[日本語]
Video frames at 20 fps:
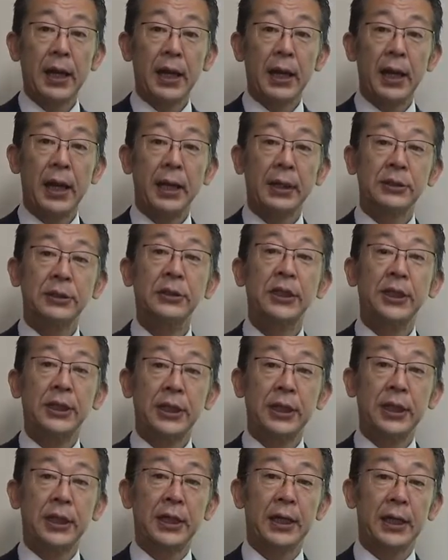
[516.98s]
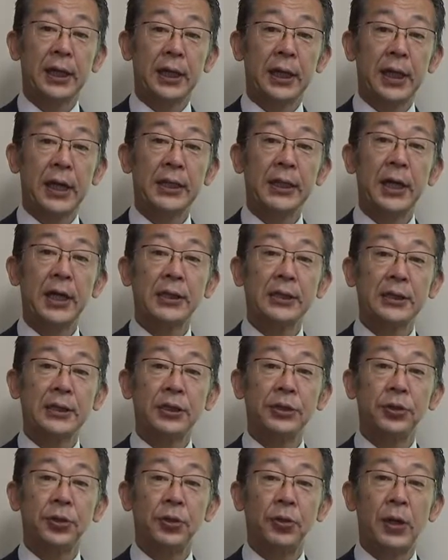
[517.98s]
えー、常に新しい
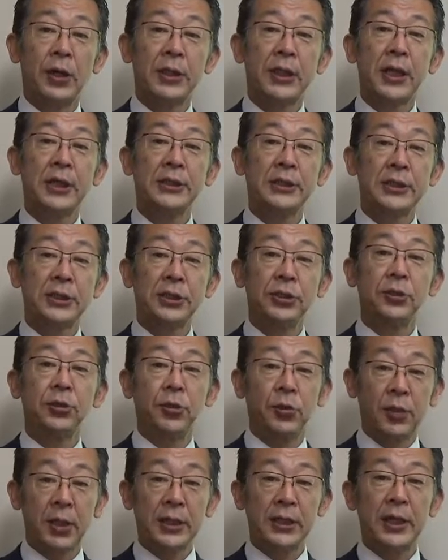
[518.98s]
事業新しい事業